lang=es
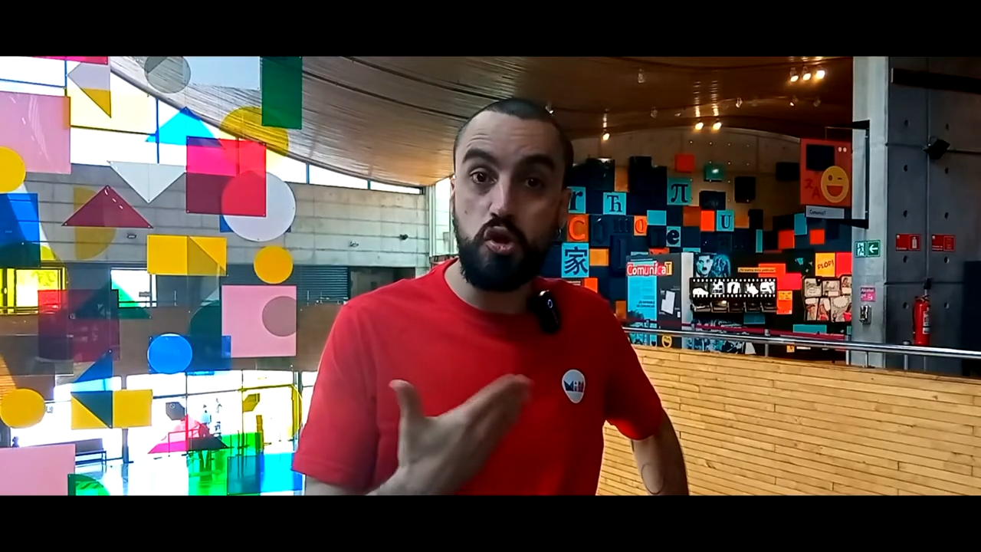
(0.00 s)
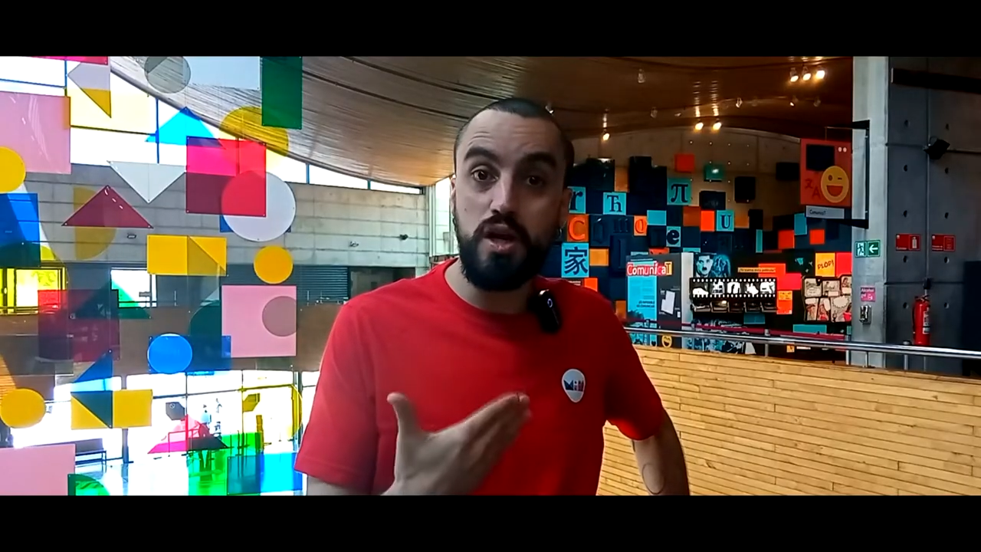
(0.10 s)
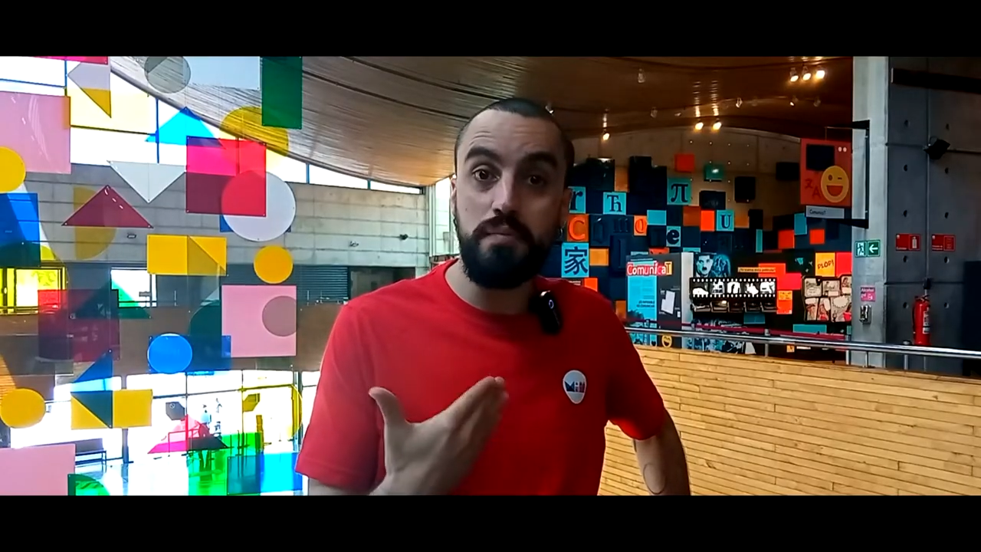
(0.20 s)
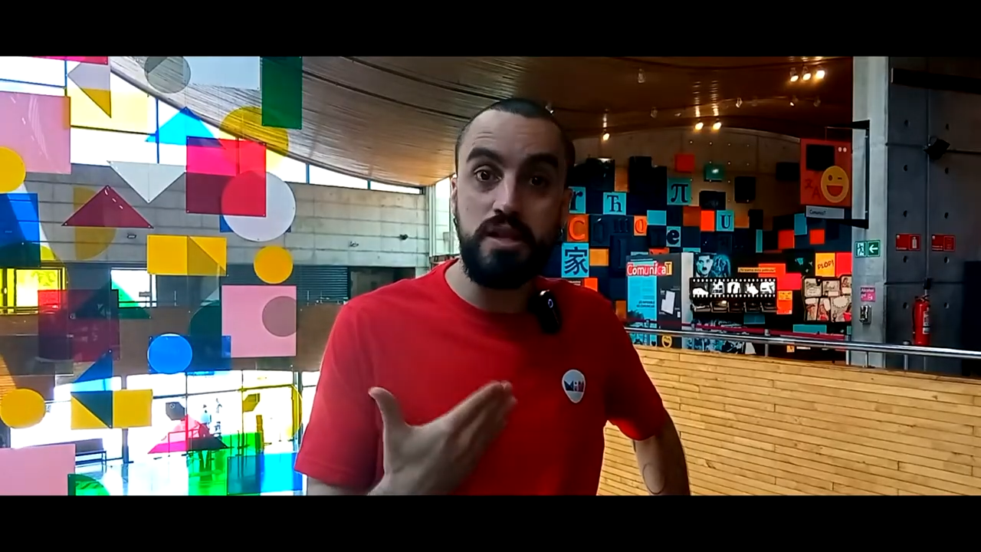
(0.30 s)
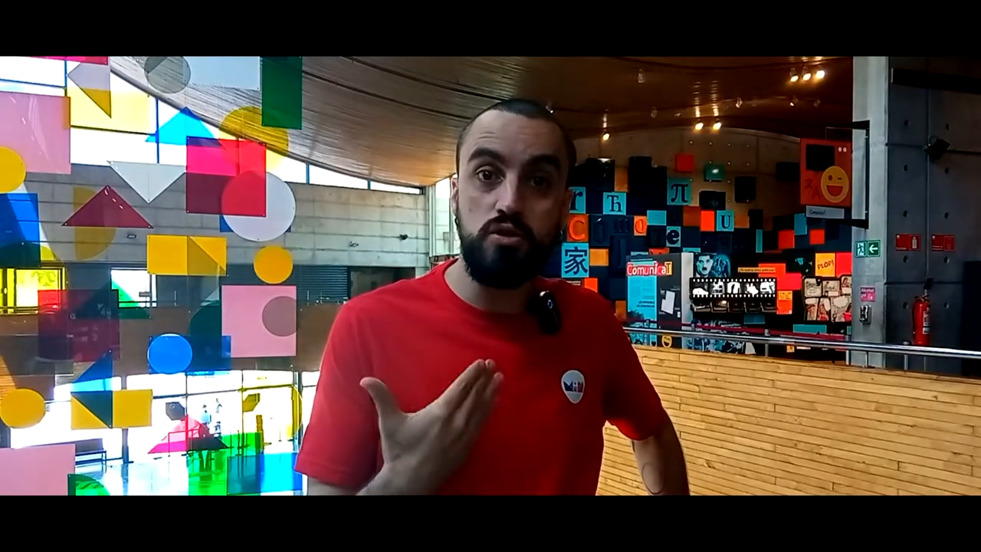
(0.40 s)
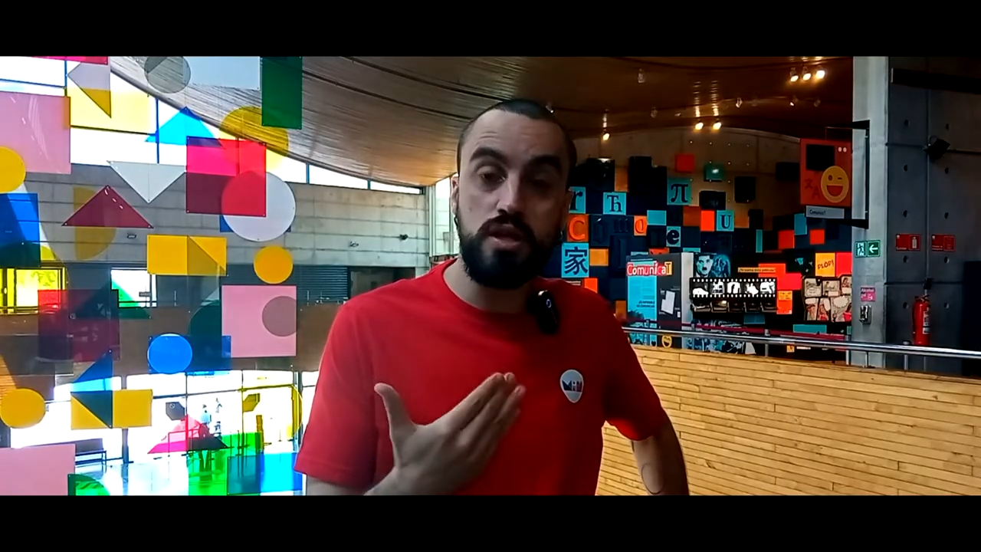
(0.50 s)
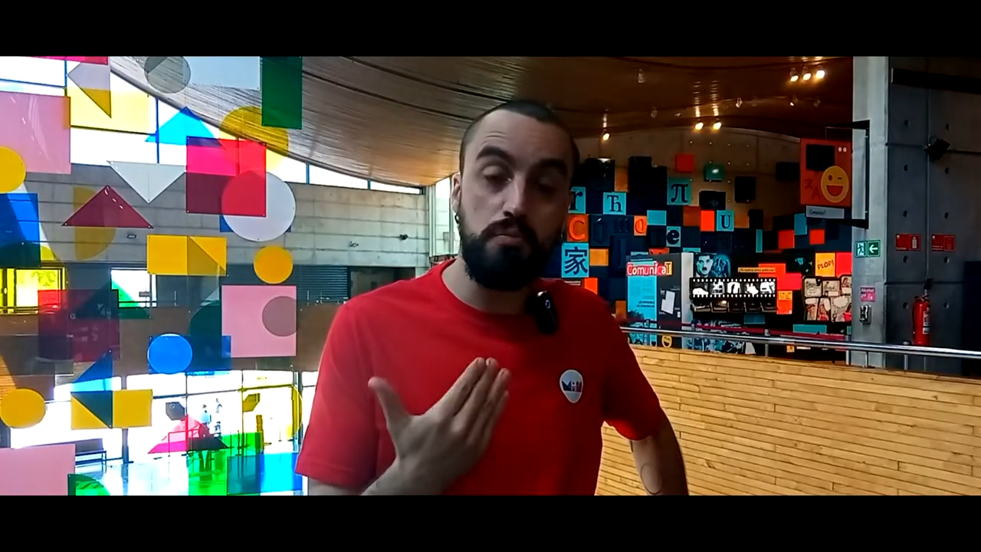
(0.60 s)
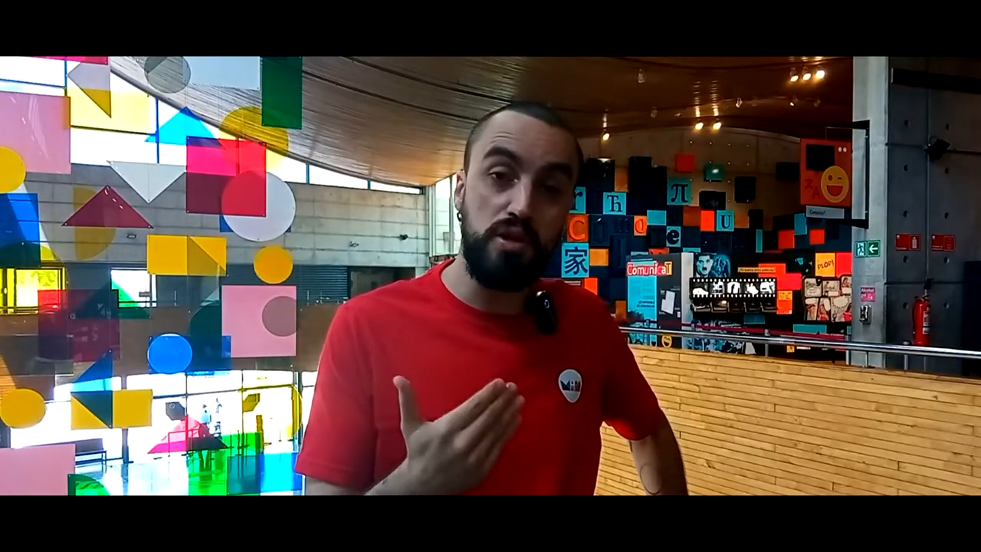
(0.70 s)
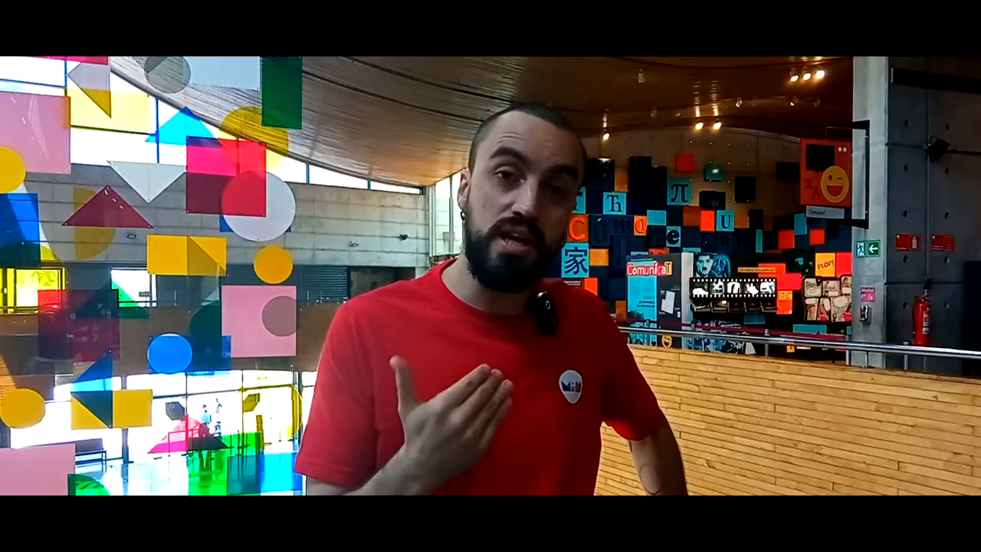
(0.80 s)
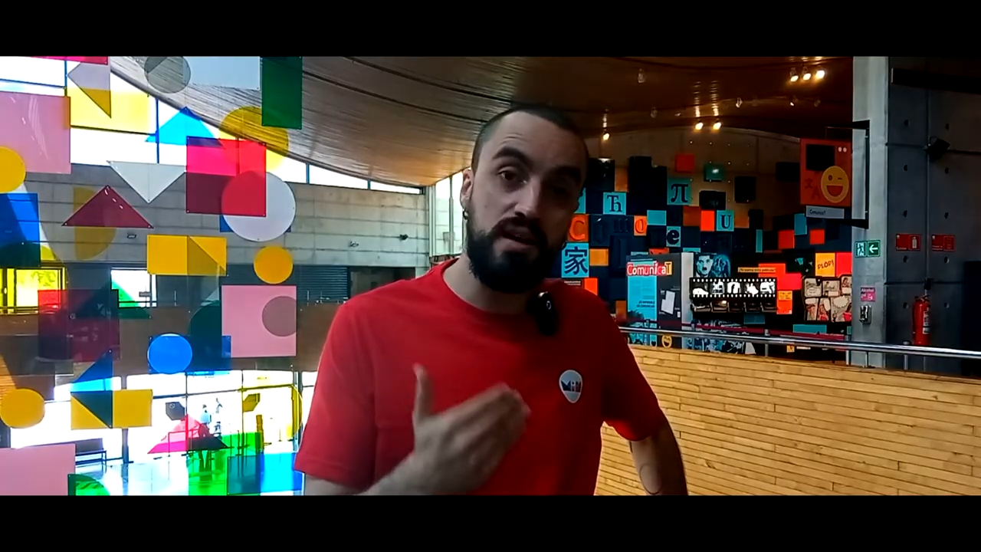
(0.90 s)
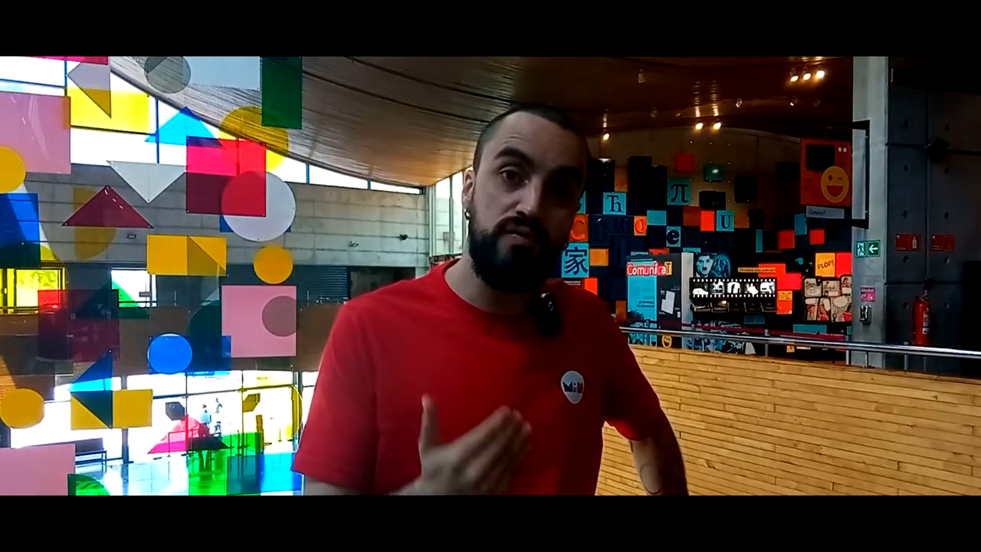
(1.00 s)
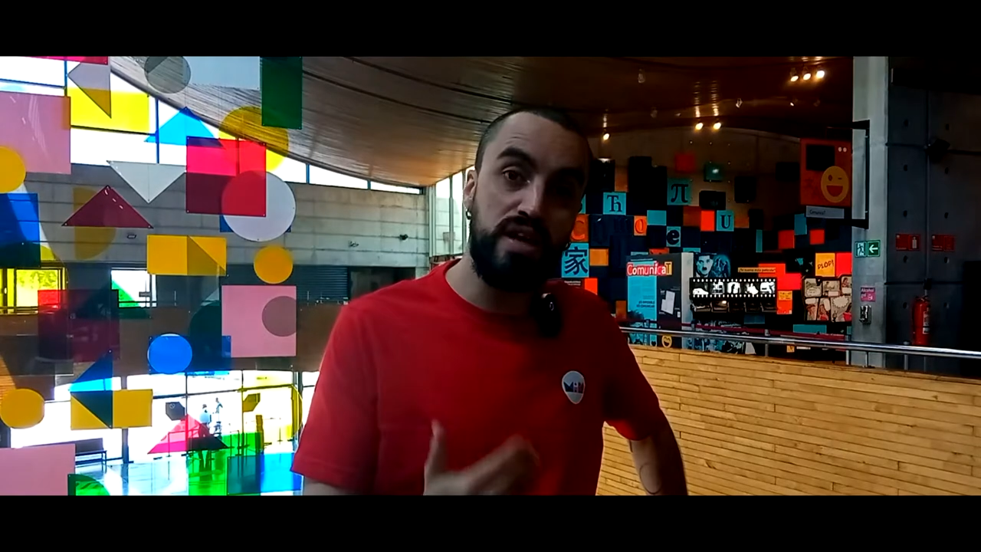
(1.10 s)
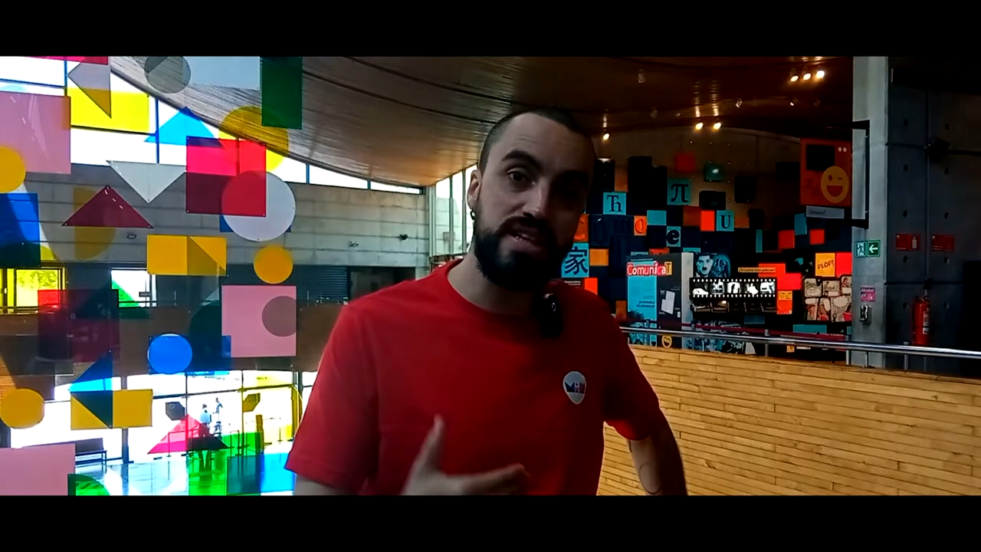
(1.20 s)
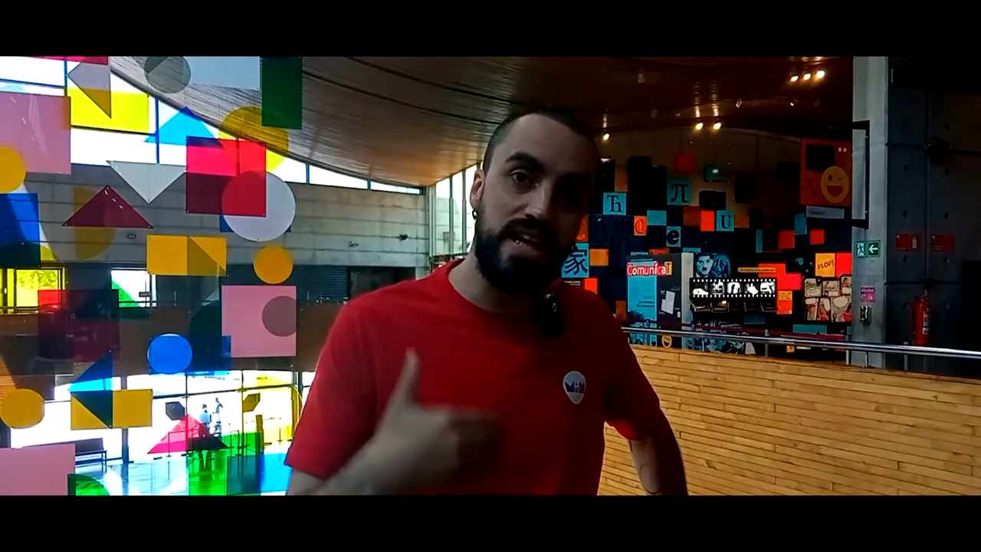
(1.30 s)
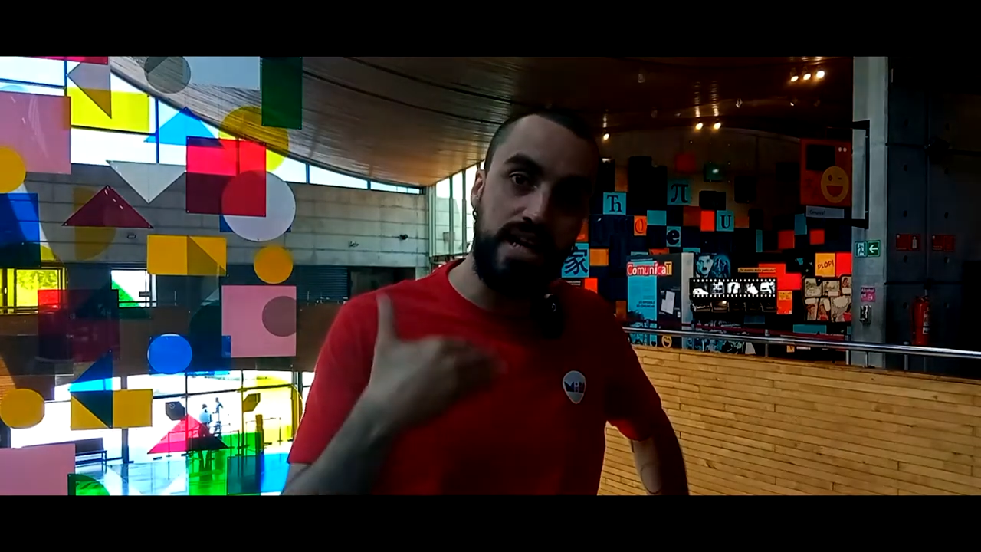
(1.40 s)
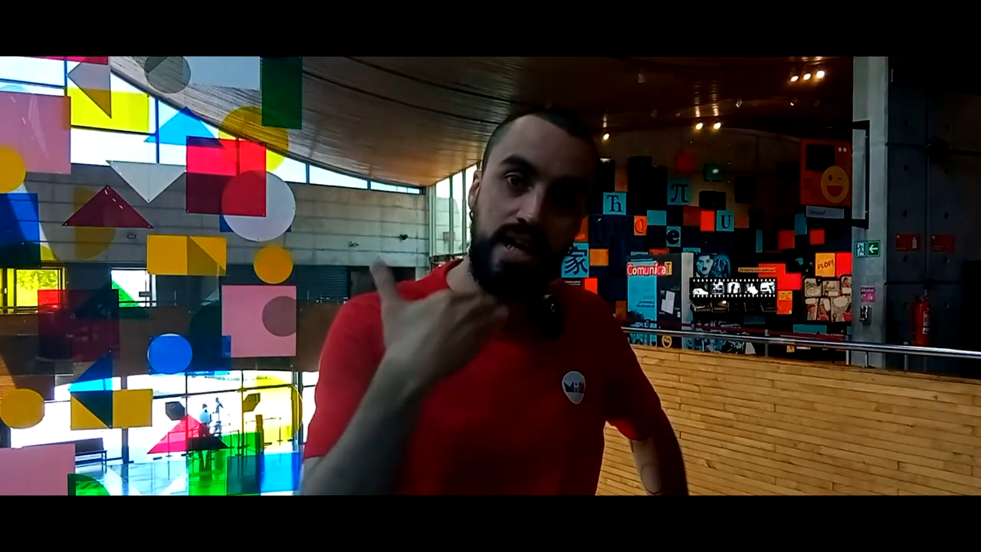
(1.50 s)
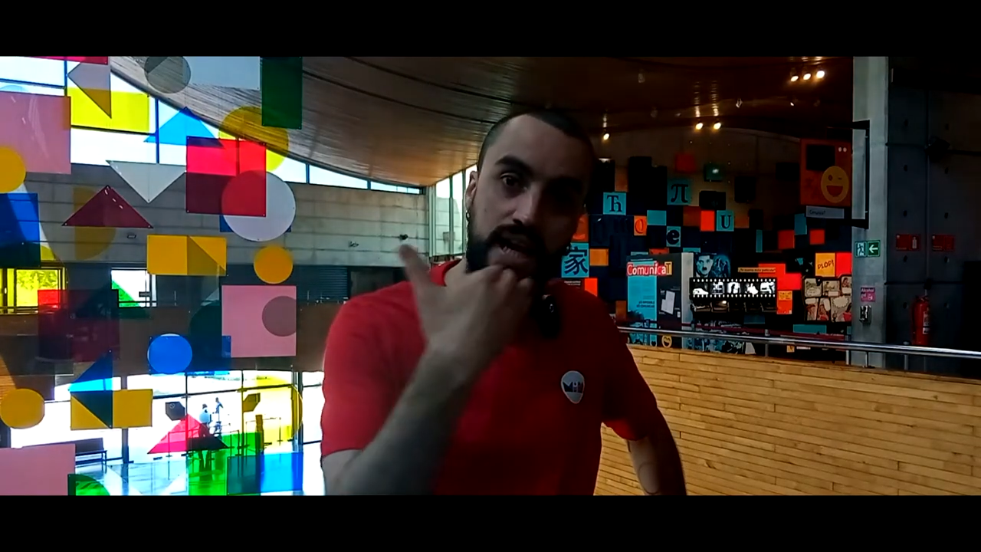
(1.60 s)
otros elementos que podrían afectar